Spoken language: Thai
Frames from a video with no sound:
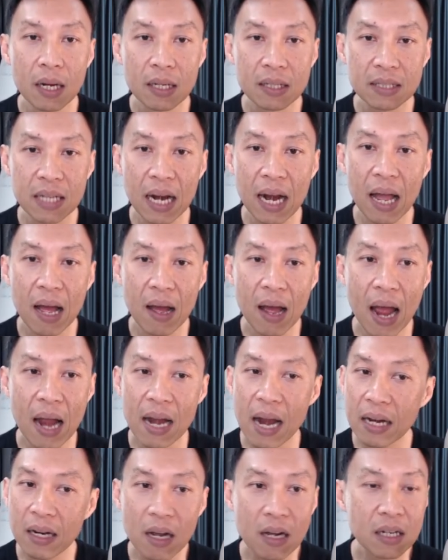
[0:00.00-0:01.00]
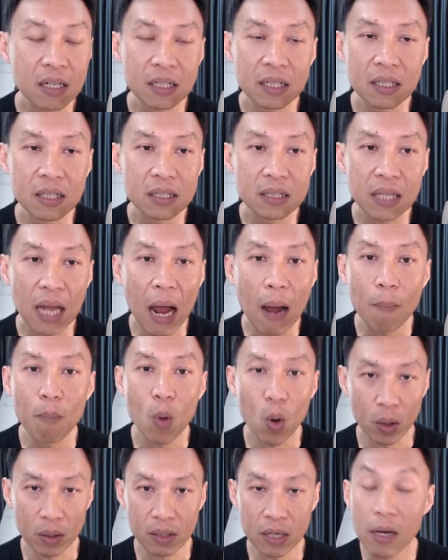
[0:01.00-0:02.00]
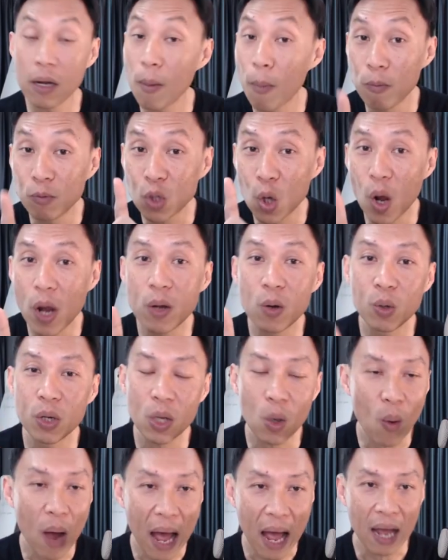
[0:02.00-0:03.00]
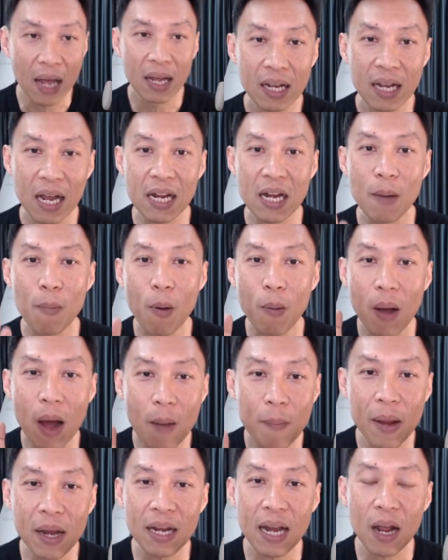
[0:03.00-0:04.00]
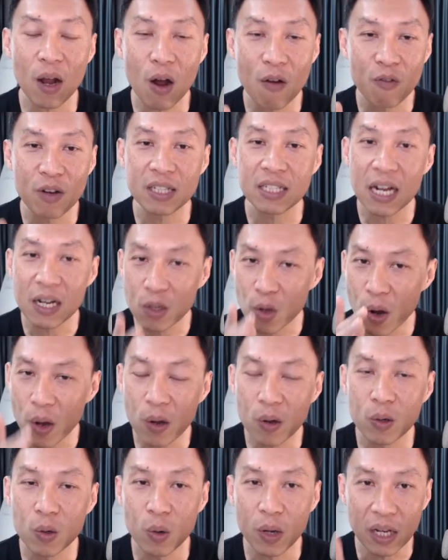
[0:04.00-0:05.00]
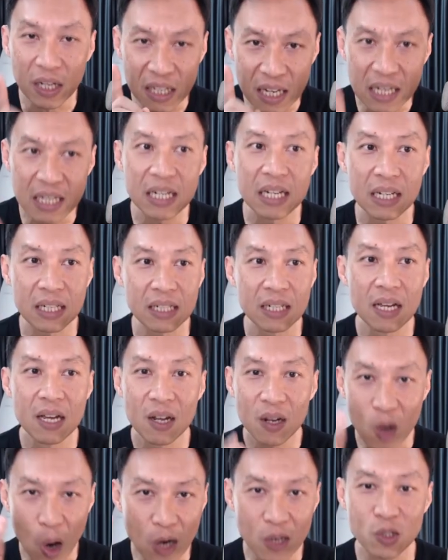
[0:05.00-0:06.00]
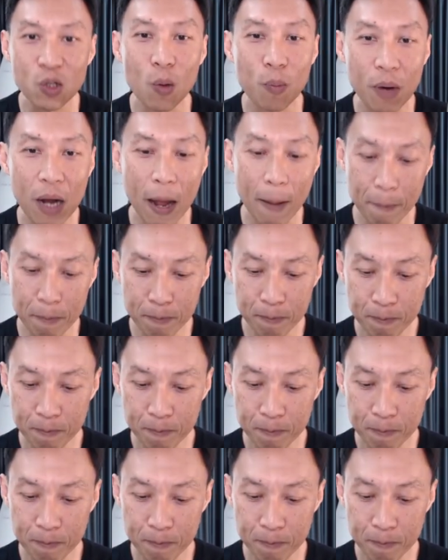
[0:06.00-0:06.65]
เสร็จแล้วไอ้นั้นก็คือทั้งหมดเดี๋ยวผมโชว์ให้ดูดีกว่างั้นเดี๋ยวผมเข้าไปใน conversion โชว์ให้คุณดูอีกนิดนึงก่อนจบครับ